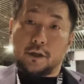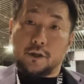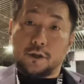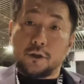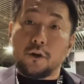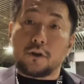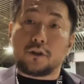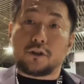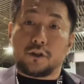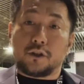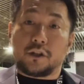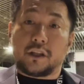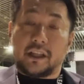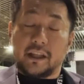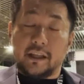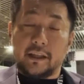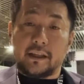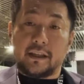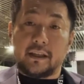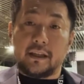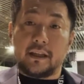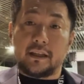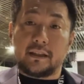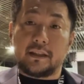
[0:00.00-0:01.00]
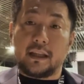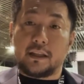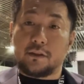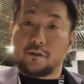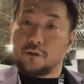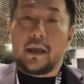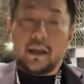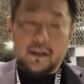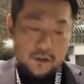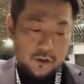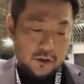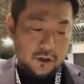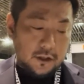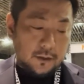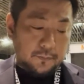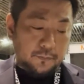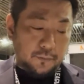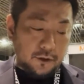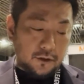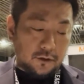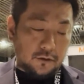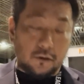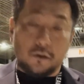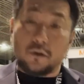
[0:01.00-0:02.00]
クロックギリギリでの
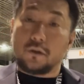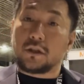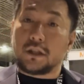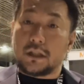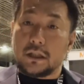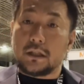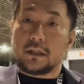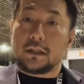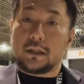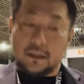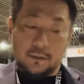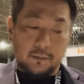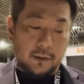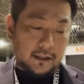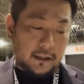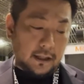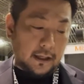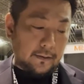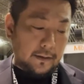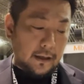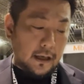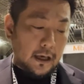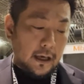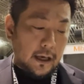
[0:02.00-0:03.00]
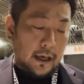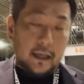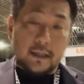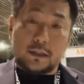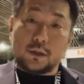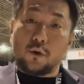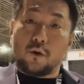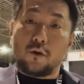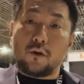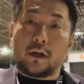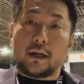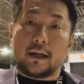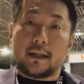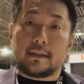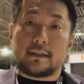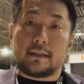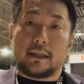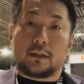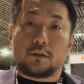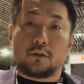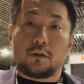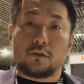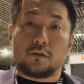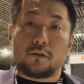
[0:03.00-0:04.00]
スリーポイントを決めて、えー、そこからです
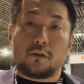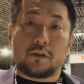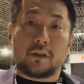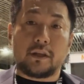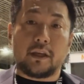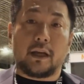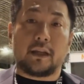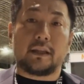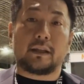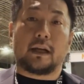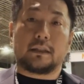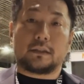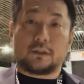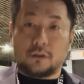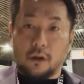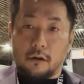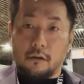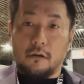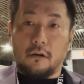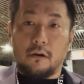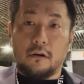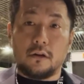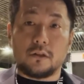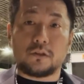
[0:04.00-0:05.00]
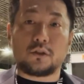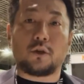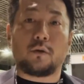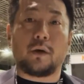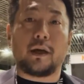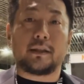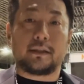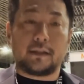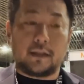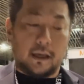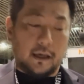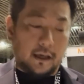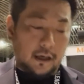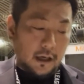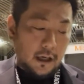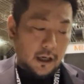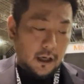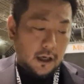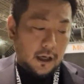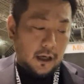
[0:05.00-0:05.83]
ね轟アリーナがドーンと湧いて、